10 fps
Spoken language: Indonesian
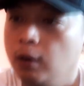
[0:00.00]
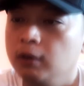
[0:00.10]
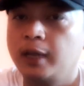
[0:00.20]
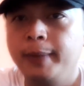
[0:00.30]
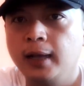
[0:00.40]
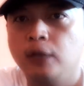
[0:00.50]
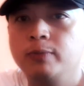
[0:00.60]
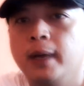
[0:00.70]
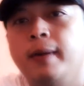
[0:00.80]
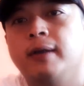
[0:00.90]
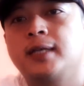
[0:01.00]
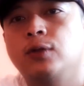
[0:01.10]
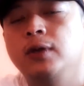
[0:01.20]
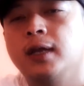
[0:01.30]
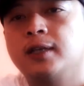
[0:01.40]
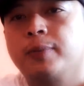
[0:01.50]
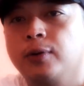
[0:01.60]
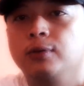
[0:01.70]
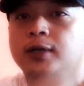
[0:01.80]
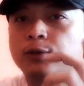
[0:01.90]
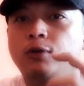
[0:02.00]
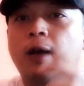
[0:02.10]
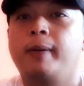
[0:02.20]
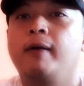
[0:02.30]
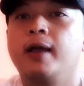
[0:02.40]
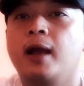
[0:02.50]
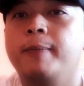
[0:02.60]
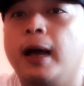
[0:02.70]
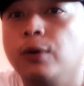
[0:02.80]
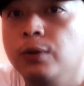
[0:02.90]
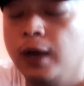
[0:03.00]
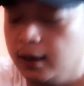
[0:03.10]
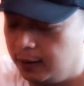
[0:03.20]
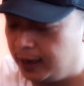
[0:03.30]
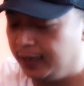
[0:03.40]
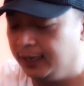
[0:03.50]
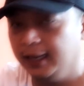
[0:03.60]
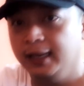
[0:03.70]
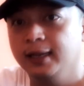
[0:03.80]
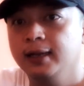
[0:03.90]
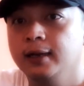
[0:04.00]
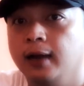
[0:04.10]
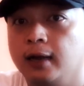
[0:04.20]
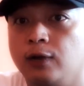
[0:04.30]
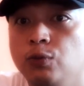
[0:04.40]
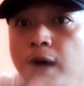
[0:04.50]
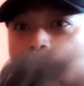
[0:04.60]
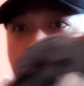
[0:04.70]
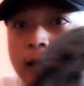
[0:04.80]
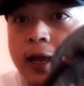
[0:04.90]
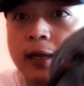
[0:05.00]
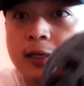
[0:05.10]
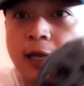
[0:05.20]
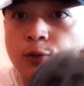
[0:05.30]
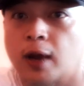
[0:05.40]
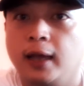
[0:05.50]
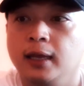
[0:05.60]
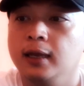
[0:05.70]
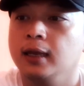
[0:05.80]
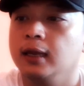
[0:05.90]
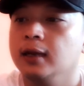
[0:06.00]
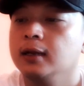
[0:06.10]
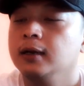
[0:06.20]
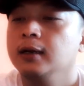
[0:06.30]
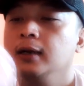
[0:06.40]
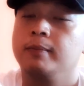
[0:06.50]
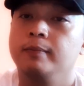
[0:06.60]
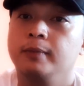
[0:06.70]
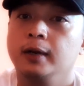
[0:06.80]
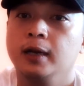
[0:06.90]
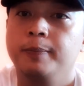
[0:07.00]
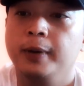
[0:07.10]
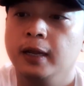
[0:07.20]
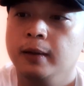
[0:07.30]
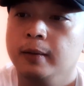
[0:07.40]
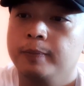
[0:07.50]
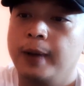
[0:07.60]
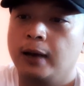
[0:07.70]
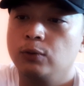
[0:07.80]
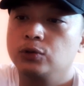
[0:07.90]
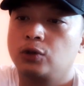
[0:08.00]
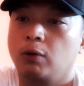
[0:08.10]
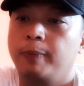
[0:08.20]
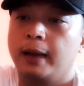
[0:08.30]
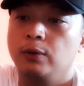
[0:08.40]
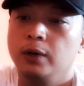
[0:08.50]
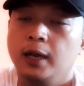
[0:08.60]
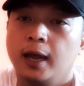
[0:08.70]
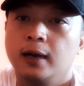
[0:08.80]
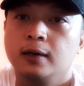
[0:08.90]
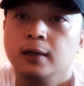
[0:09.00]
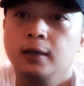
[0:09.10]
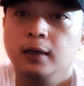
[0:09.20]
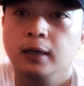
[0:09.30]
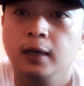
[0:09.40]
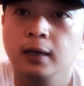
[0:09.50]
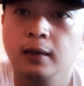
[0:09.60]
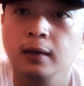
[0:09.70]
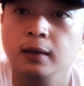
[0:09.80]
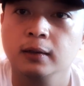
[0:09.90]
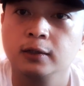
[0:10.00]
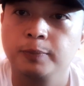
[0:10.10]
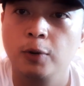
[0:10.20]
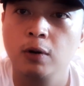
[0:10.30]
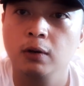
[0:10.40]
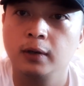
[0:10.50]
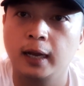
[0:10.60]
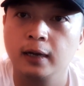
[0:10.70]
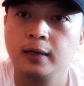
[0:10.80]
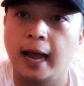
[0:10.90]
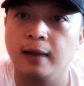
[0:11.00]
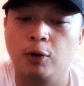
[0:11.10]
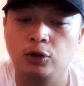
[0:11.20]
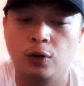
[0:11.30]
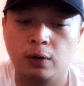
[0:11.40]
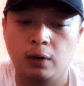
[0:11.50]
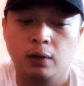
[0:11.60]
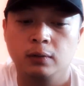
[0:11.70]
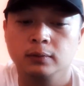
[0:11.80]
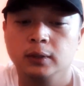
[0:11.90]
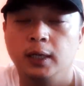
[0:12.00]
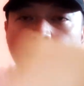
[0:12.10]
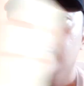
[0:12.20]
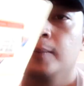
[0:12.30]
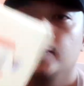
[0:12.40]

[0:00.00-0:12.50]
oh tapi nggak cuma bawa satu ini aja bro saya juga bawa yang baru ya nah, ini ada dua tadi ya ini satu lagi ini beli baru stok baru ini ya ini spool dari dan motor ini